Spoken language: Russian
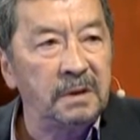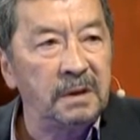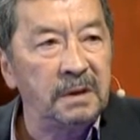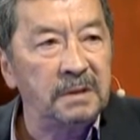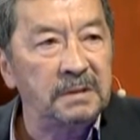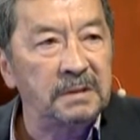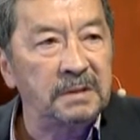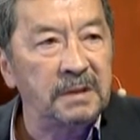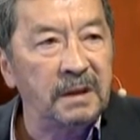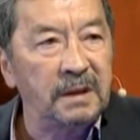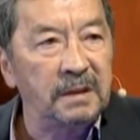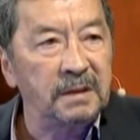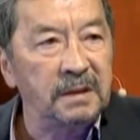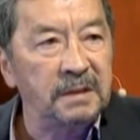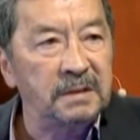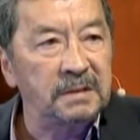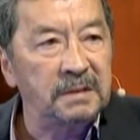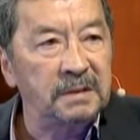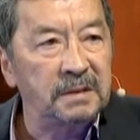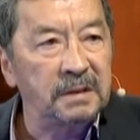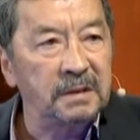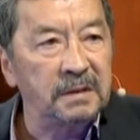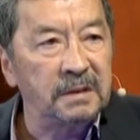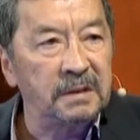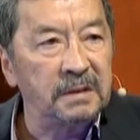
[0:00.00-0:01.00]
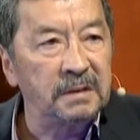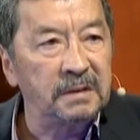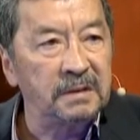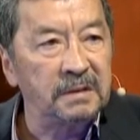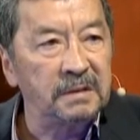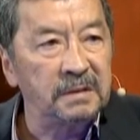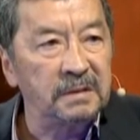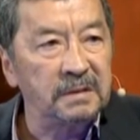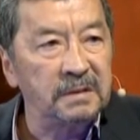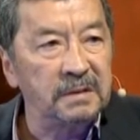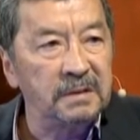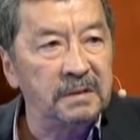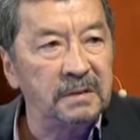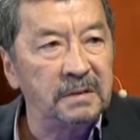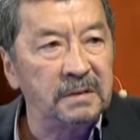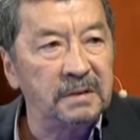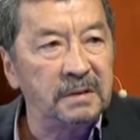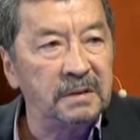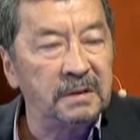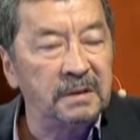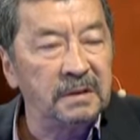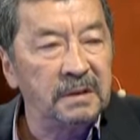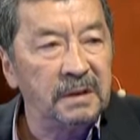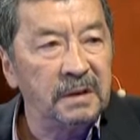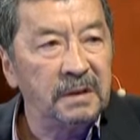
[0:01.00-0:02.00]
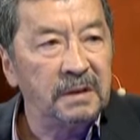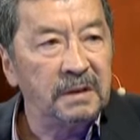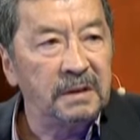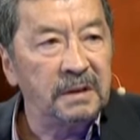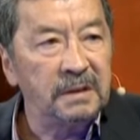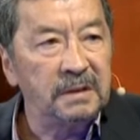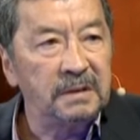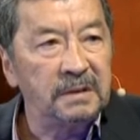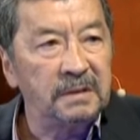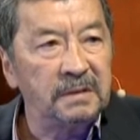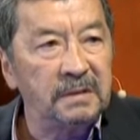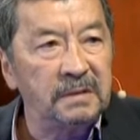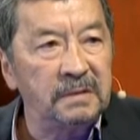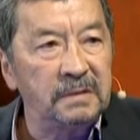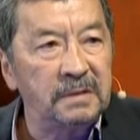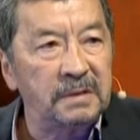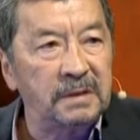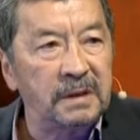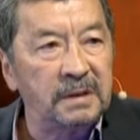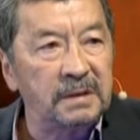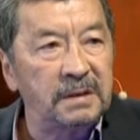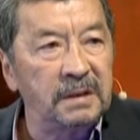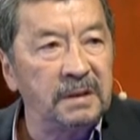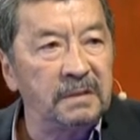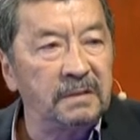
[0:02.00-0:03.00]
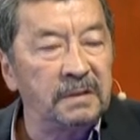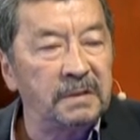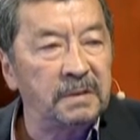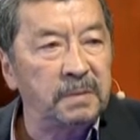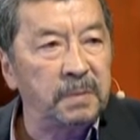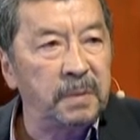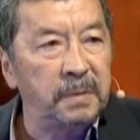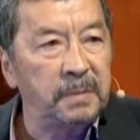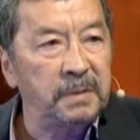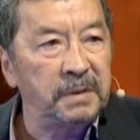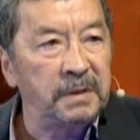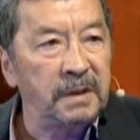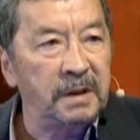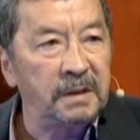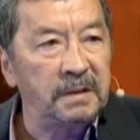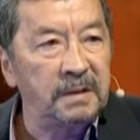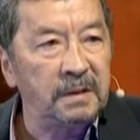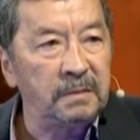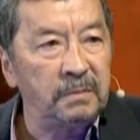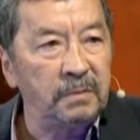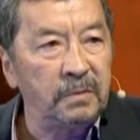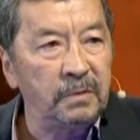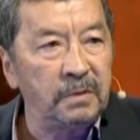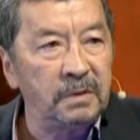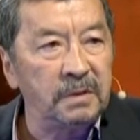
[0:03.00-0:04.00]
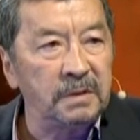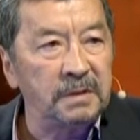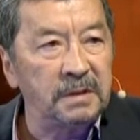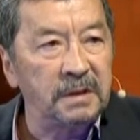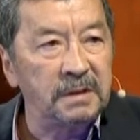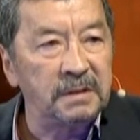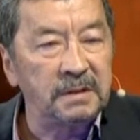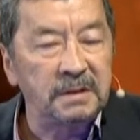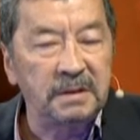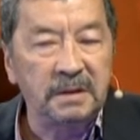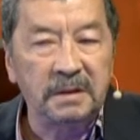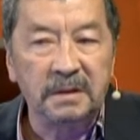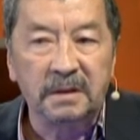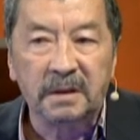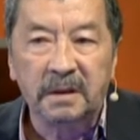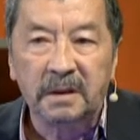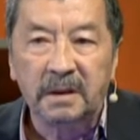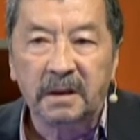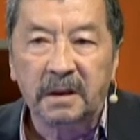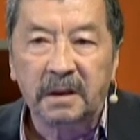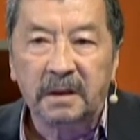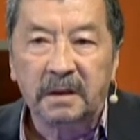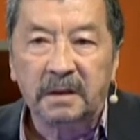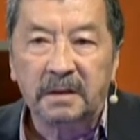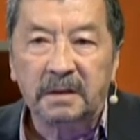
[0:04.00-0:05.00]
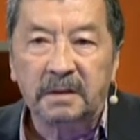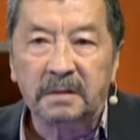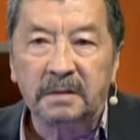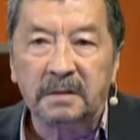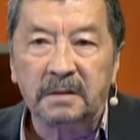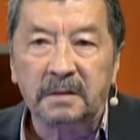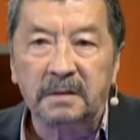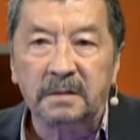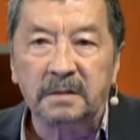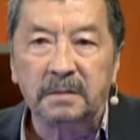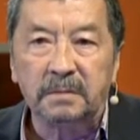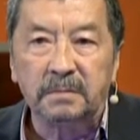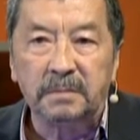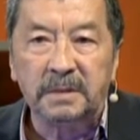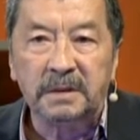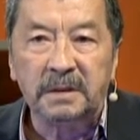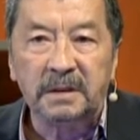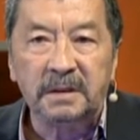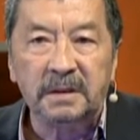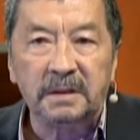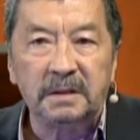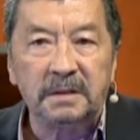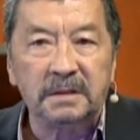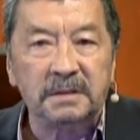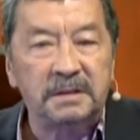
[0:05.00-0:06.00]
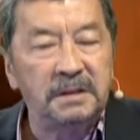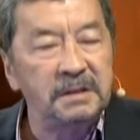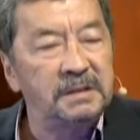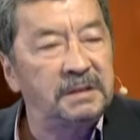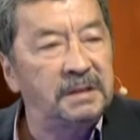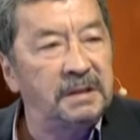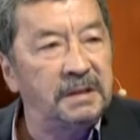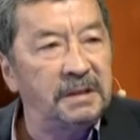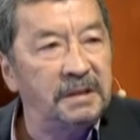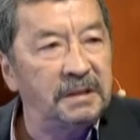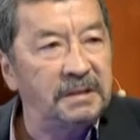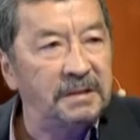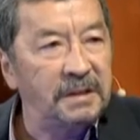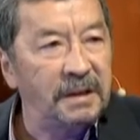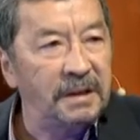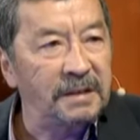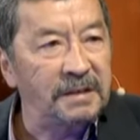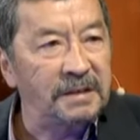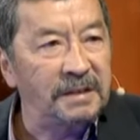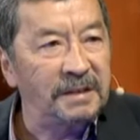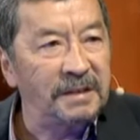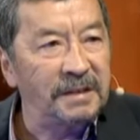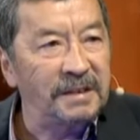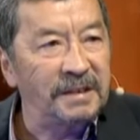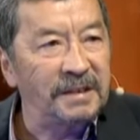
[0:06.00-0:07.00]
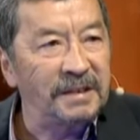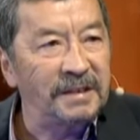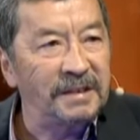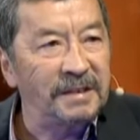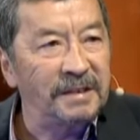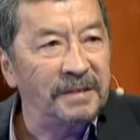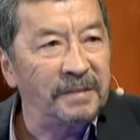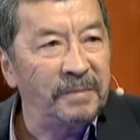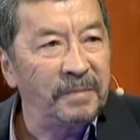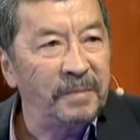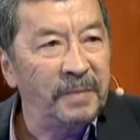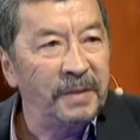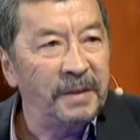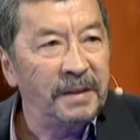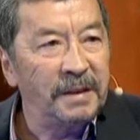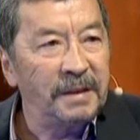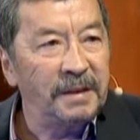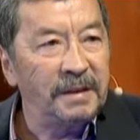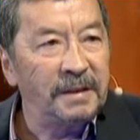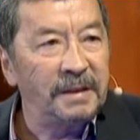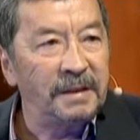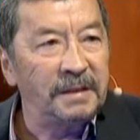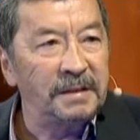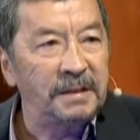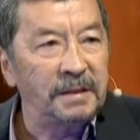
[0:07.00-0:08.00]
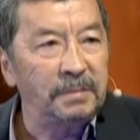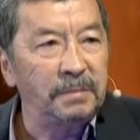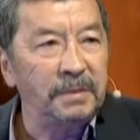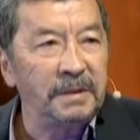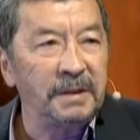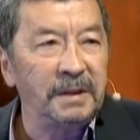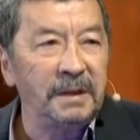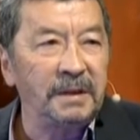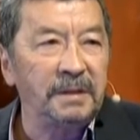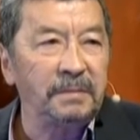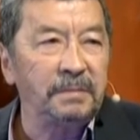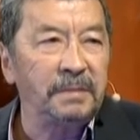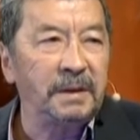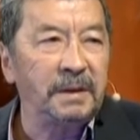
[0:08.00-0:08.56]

э, осталось э, Э, какие воспоминания молодости. Э, мы шестидесятники. Это было